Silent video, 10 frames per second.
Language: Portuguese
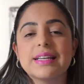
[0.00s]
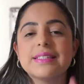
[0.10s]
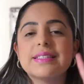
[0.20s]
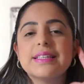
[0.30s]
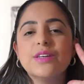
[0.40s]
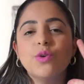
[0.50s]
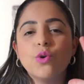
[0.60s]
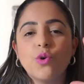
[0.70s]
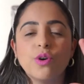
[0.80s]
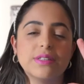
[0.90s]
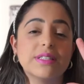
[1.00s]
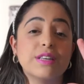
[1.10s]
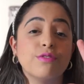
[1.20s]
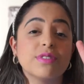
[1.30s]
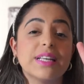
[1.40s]
5 coisas
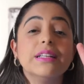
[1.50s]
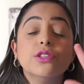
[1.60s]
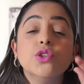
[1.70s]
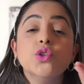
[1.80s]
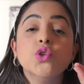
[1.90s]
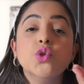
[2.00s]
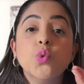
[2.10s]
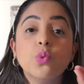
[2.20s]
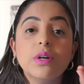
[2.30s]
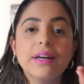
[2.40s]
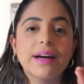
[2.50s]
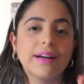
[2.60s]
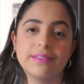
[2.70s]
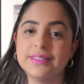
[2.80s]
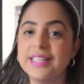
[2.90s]
que você
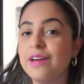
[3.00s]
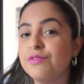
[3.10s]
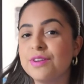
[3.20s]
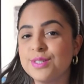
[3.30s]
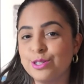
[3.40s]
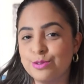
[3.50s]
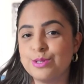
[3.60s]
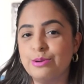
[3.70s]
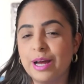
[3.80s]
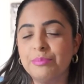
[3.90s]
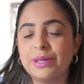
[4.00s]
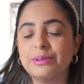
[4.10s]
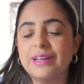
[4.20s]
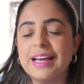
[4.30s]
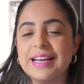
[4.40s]
nunca deve fazer no seu cabelo.